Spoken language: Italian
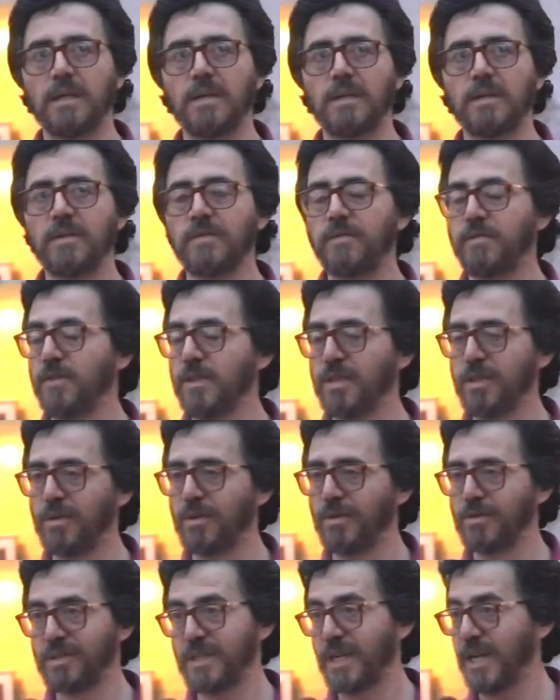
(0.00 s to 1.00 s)
del
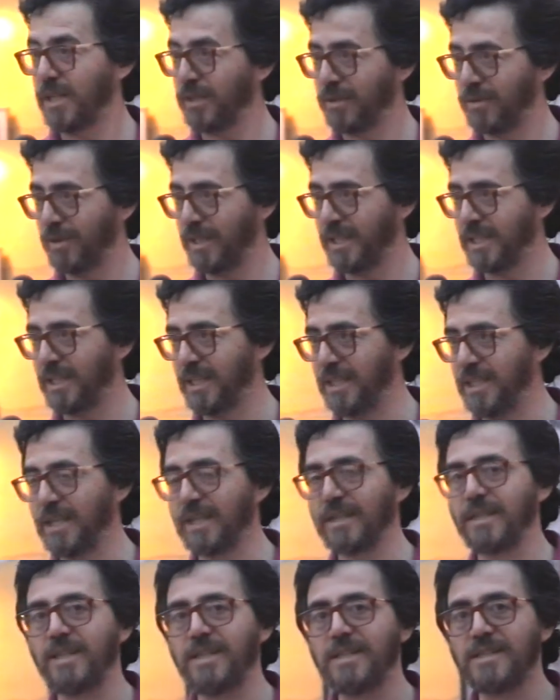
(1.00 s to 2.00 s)
figlio Sandro, anche egli
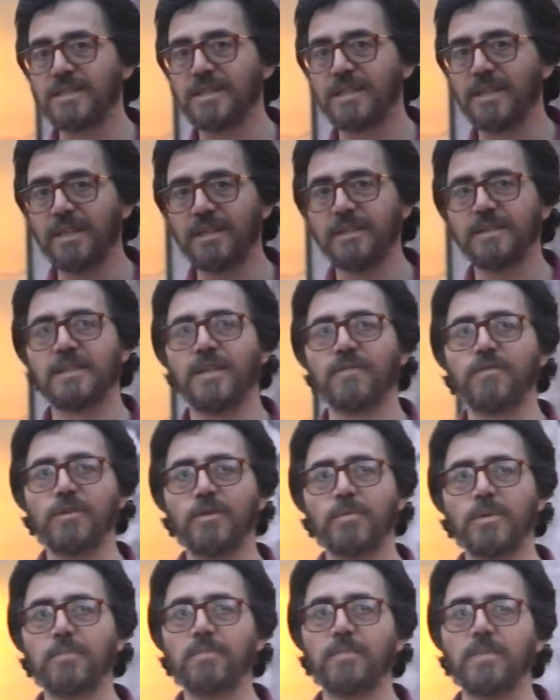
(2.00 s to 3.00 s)
artista, del
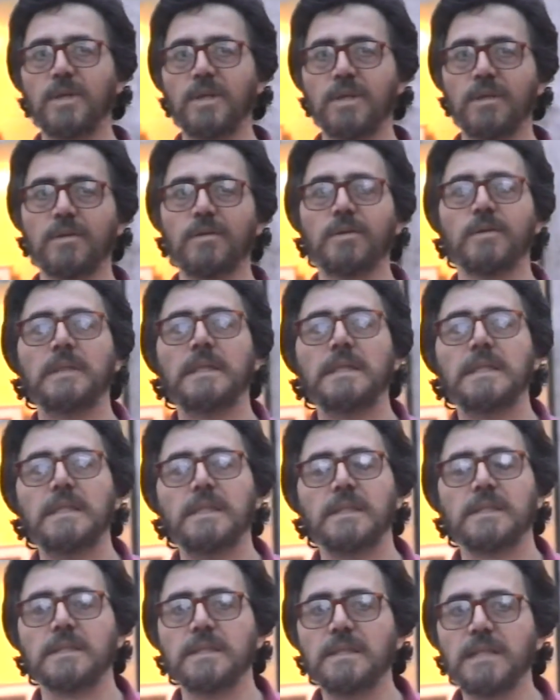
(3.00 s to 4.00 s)
figlio Peppino,
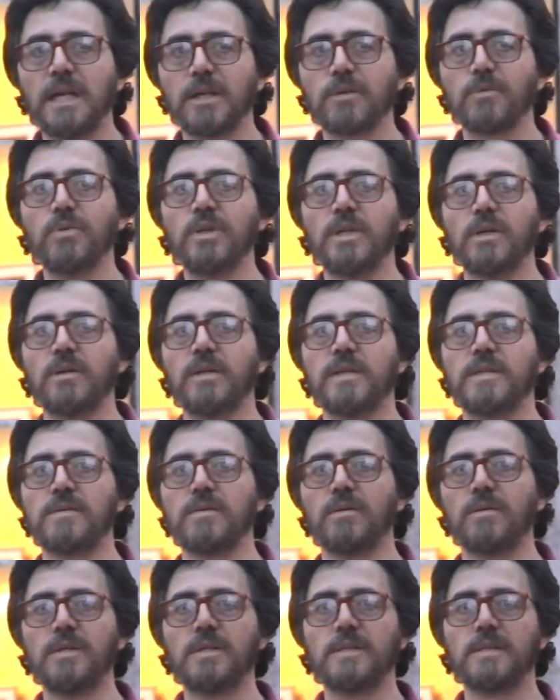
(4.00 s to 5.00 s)
di alcuni
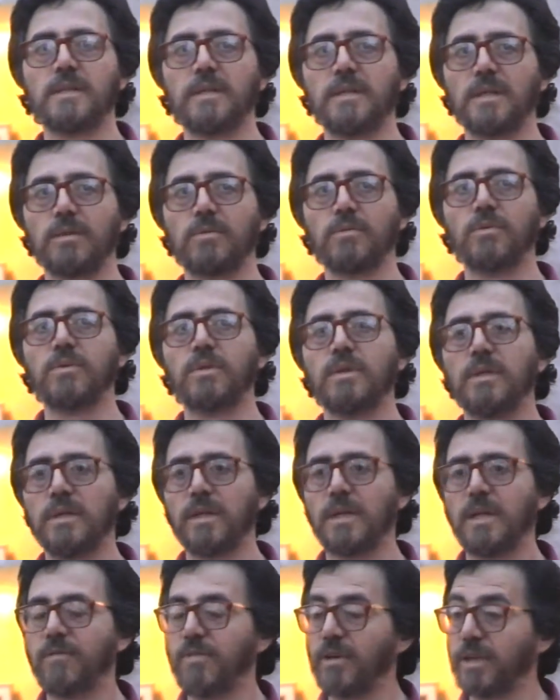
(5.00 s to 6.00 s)
collezionisti tra
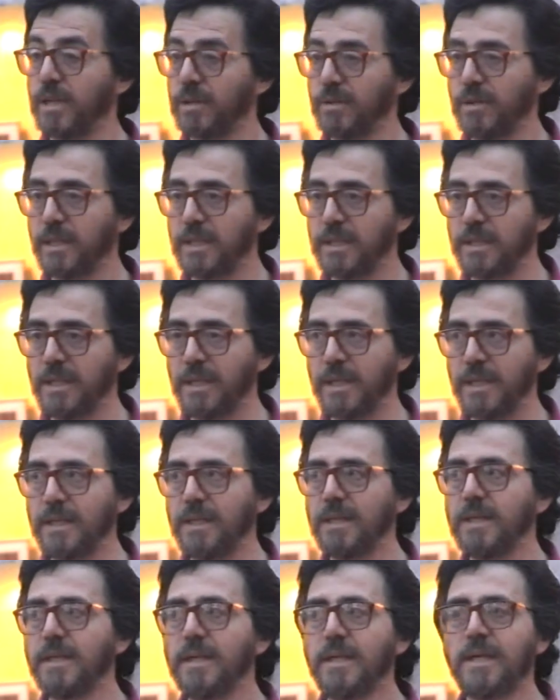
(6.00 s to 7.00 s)
cui l'avvocato
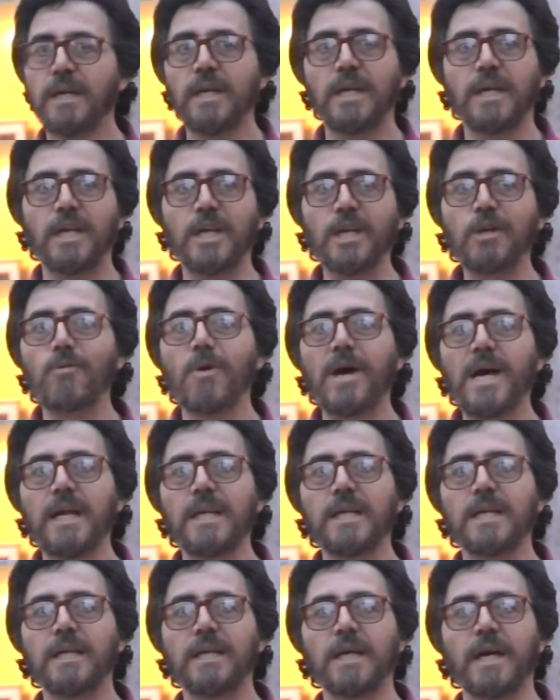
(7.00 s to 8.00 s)
Lettieri i
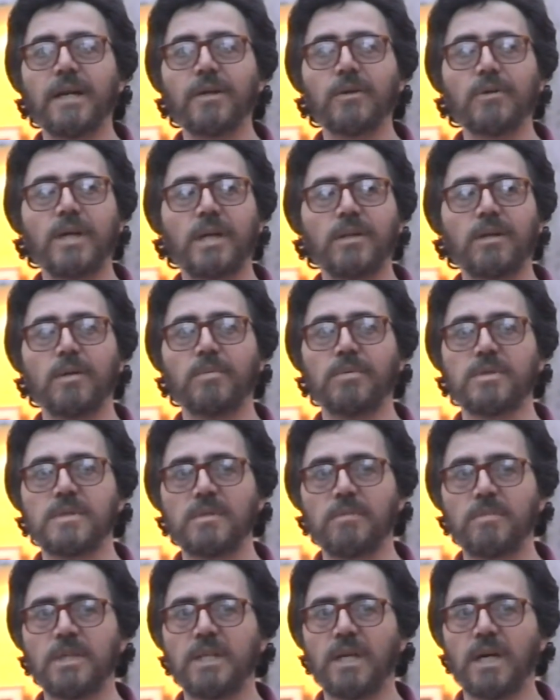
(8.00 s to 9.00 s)
quali hanno dato la
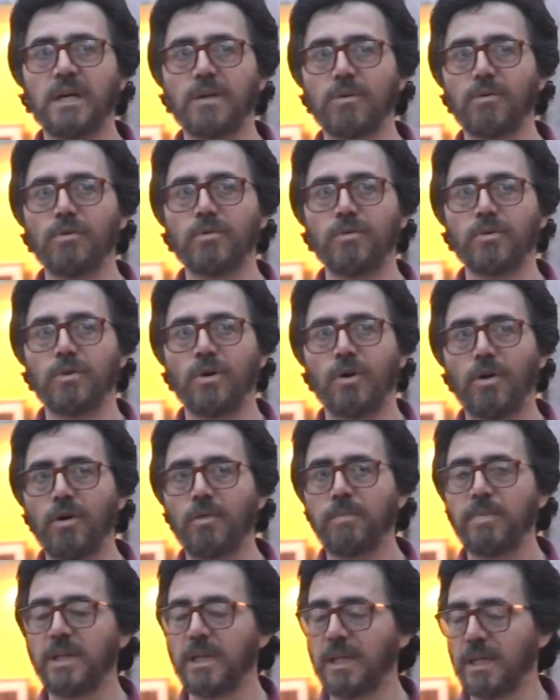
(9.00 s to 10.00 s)
possibilità con
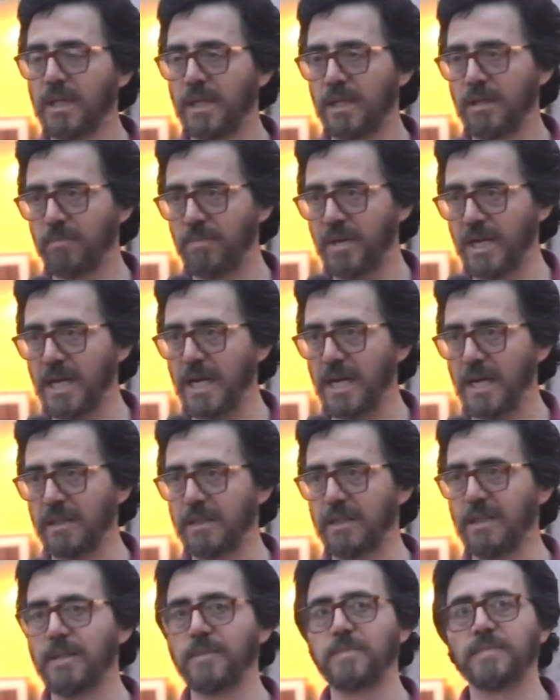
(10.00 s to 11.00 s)
opere
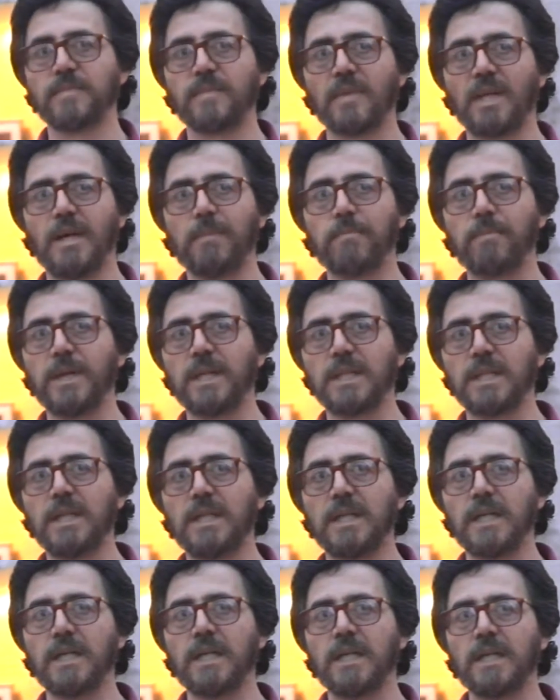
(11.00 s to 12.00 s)
calibrate a
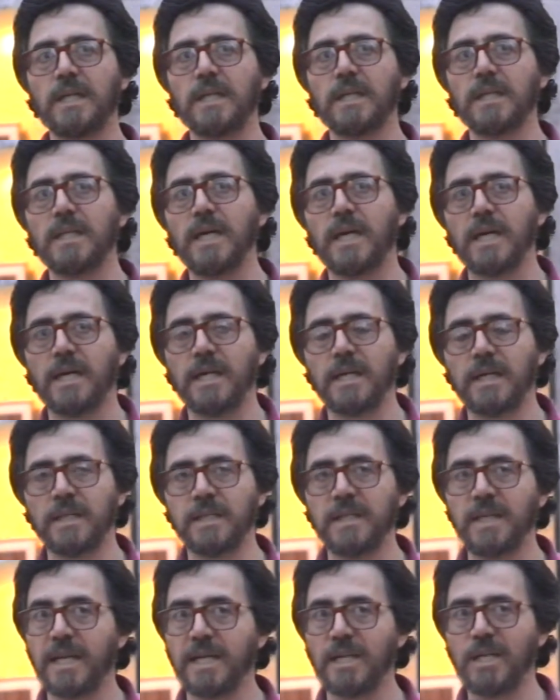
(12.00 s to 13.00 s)
partire
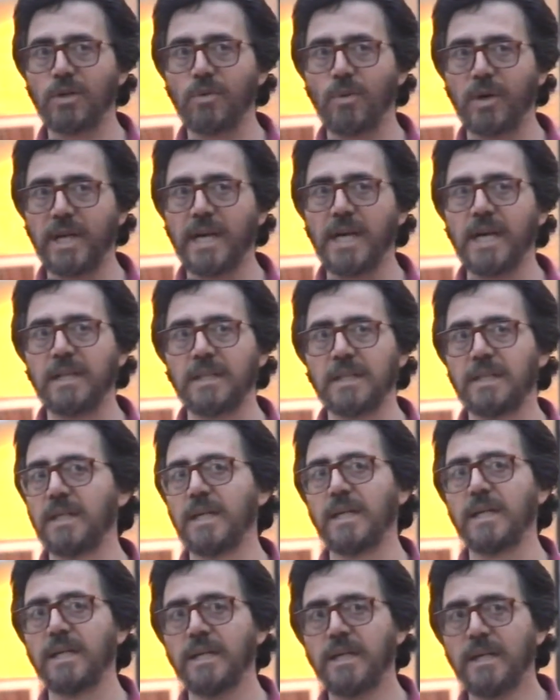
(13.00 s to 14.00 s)
dagli anni
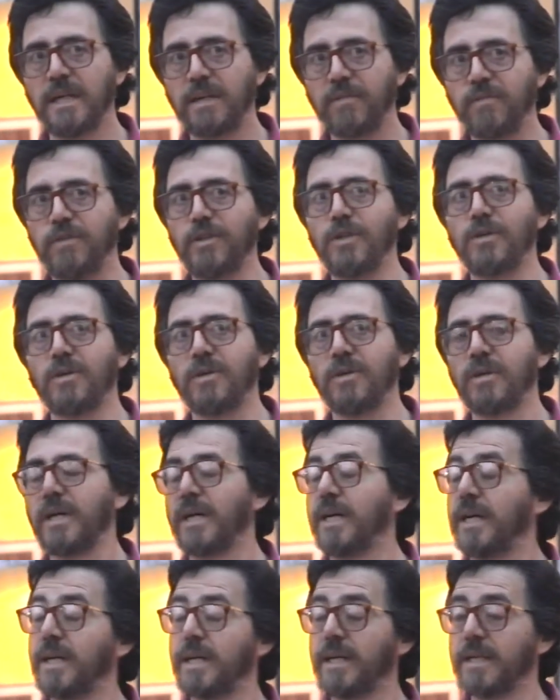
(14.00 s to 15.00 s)
40 fino
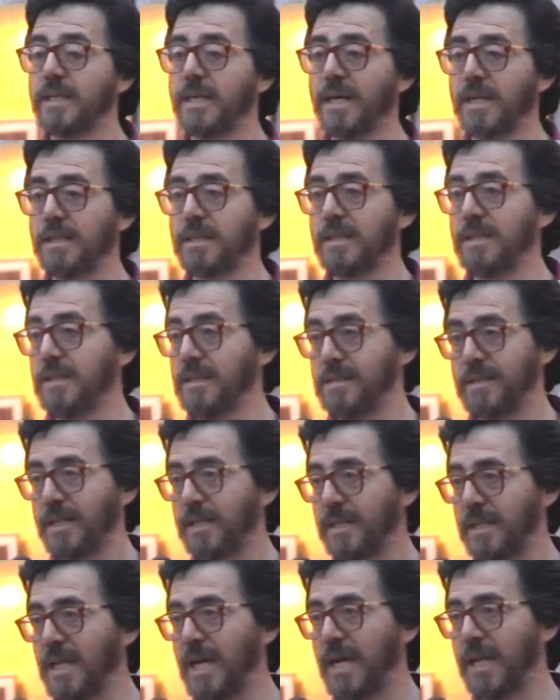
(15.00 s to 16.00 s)
agli anni
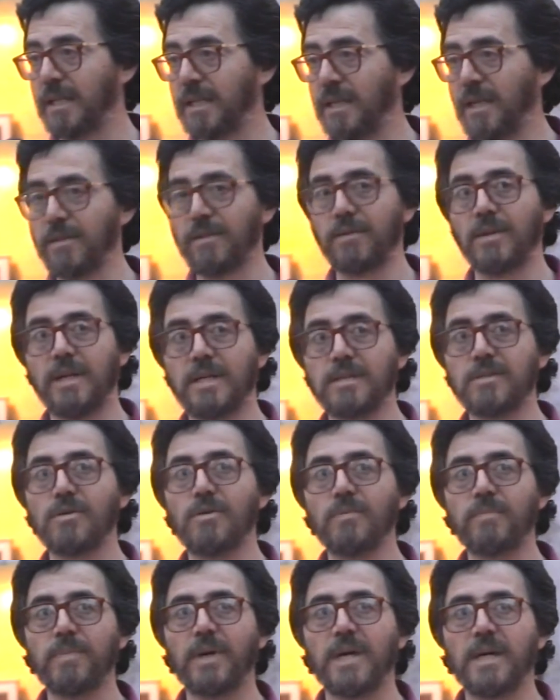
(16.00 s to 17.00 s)
70, anno della
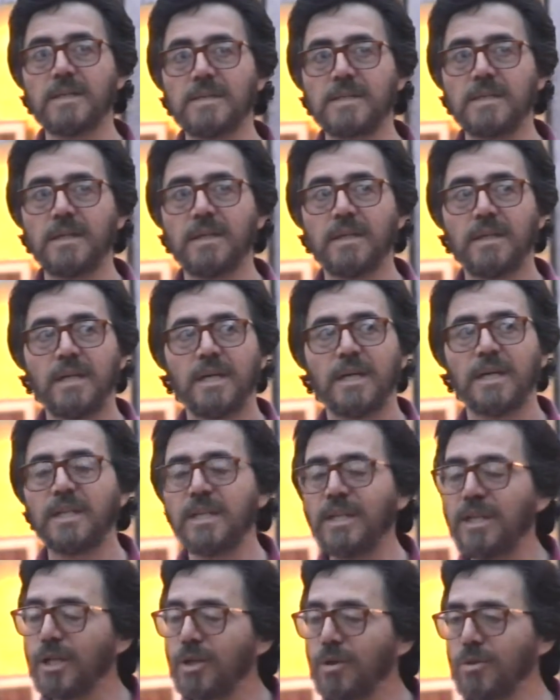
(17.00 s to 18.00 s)
scomparsa,
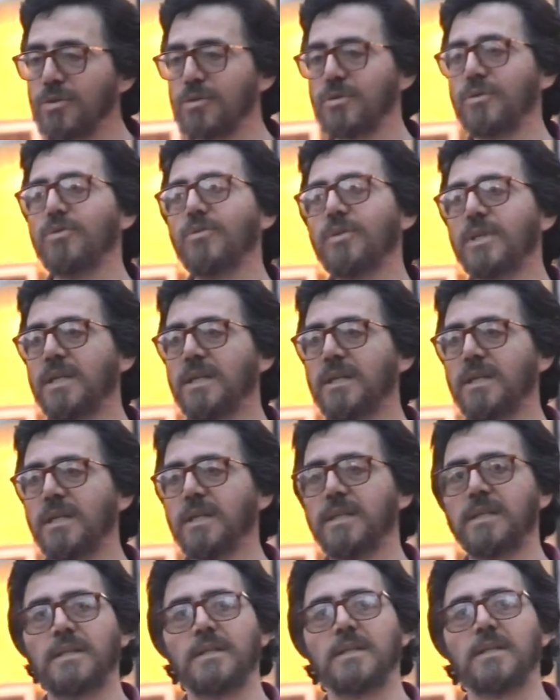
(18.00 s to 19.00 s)
di
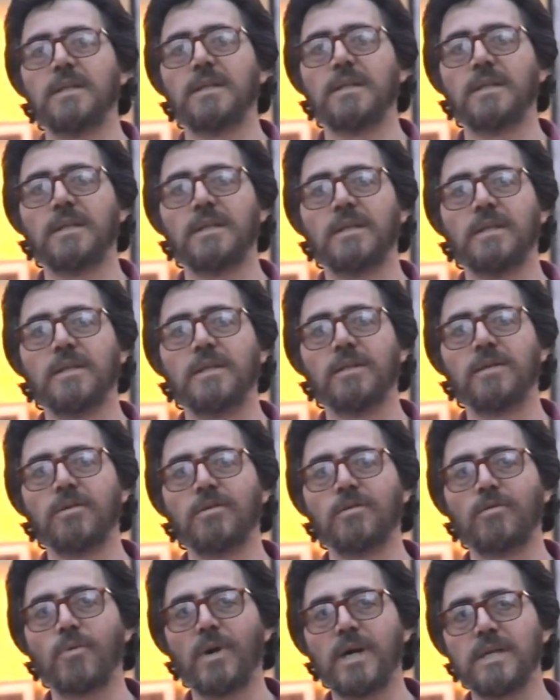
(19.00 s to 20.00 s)
ricostruire
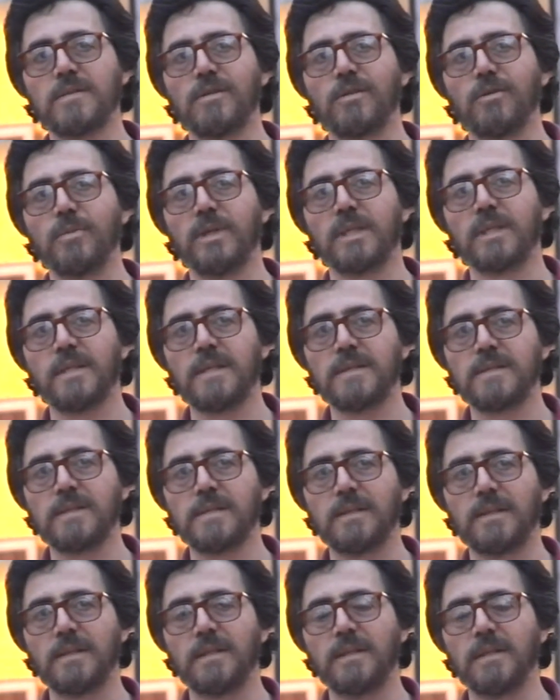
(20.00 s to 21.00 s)
eh, quasi come
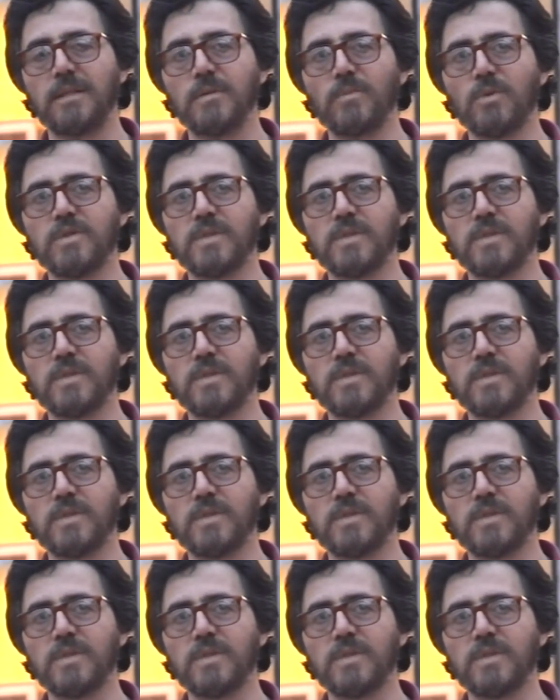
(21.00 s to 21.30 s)
tessere di